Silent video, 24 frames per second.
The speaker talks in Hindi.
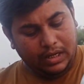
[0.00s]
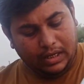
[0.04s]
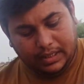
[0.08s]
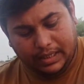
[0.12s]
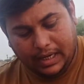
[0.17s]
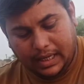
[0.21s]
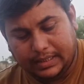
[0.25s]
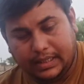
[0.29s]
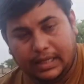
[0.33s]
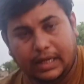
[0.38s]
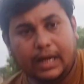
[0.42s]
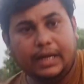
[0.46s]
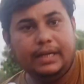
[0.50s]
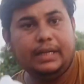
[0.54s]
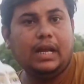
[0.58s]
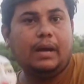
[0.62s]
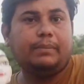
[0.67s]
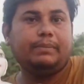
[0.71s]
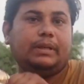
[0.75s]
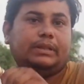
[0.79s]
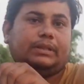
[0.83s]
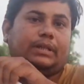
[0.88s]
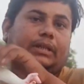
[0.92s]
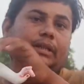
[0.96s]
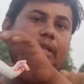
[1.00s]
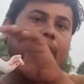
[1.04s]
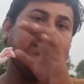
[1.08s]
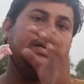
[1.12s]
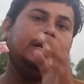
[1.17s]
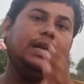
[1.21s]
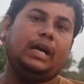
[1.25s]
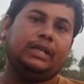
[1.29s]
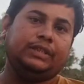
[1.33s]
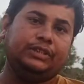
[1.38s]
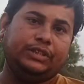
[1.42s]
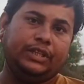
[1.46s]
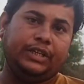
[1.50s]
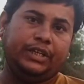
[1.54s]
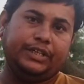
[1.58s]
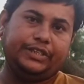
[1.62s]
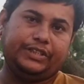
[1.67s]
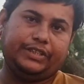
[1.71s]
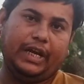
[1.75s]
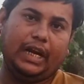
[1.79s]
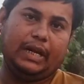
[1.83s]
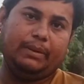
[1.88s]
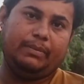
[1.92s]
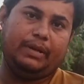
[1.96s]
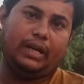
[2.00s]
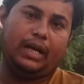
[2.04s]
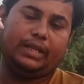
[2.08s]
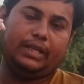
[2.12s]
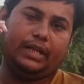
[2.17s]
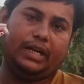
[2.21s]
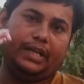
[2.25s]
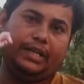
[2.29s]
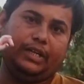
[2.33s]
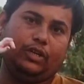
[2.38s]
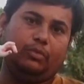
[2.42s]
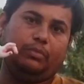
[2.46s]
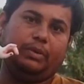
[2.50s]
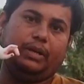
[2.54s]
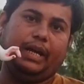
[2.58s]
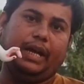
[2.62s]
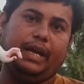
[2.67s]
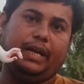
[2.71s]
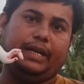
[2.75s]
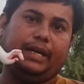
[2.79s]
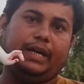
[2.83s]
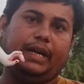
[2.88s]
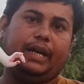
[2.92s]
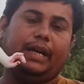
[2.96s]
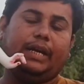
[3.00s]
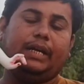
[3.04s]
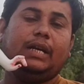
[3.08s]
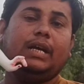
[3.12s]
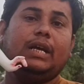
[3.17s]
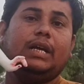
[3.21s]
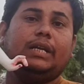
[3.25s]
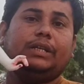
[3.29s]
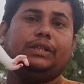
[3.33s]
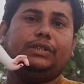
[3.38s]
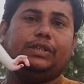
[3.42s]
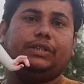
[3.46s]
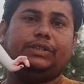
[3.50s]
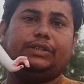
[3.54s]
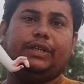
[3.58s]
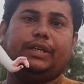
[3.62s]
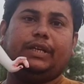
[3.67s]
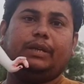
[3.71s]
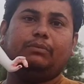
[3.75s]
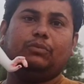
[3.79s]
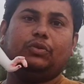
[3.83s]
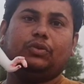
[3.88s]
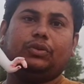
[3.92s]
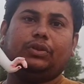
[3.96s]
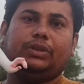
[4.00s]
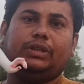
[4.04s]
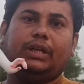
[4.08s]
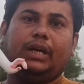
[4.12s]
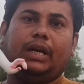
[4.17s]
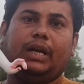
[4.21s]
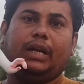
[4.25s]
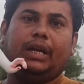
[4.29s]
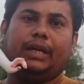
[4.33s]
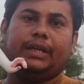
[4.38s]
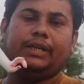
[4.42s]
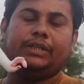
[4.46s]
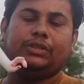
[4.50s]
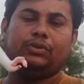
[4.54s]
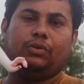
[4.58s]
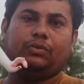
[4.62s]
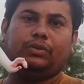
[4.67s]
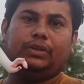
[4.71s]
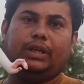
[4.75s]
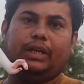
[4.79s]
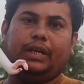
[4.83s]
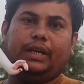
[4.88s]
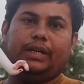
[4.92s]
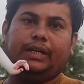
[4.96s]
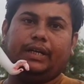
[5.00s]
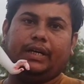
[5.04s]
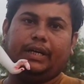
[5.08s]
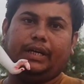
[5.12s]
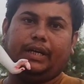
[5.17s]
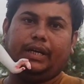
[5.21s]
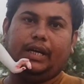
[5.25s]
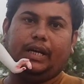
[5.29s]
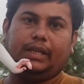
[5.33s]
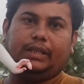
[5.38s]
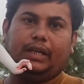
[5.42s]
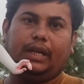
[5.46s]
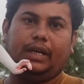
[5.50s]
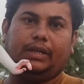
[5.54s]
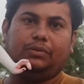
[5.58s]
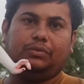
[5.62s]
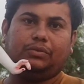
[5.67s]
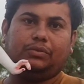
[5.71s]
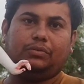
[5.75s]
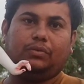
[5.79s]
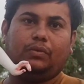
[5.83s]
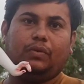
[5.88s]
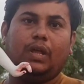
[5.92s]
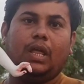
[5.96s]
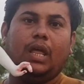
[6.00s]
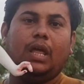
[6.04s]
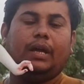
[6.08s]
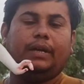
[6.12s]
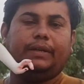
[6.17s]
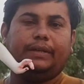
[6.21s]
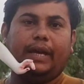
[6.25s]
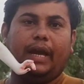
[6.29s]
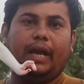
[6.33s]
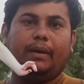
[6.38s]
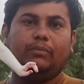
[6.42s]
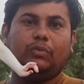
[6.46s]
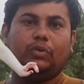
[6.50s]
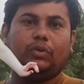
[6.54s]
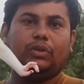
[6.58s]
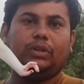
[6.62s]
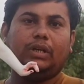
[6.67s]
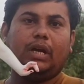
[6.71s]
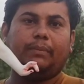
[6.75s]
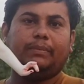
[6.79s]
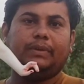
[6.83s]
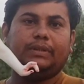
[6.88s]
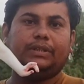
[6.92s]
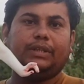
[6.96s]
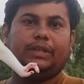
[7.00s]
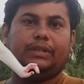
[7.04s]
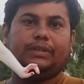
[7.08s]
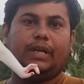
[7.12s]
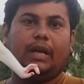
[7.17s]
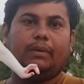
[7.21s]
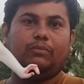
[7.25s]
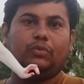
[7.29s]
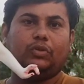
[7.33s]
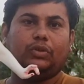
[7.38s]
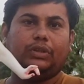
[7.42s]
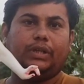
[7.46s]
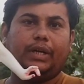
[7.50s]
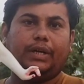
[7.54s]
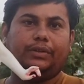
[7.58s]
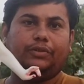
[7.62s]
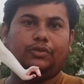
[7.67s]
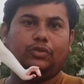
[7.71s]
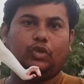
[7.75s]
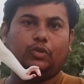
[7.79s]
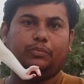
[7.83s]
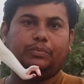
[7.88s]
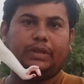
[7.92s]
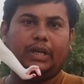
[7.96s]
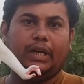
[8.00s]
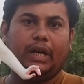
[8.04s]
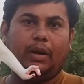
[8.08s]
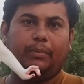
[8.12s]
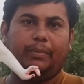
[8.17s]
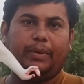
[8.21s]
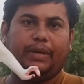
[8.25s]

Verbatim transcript: राधा रानी आप देख सकते हैं डांसिंग स्टाइल में राधा रानी को बनाया गया है जिससे कि मूर्ति का अलग ही सौंदर्य निखर के आता है दोस्तों यह मूर्ति आपने श्री साई मूर्ति एट यूट्यूब चैनल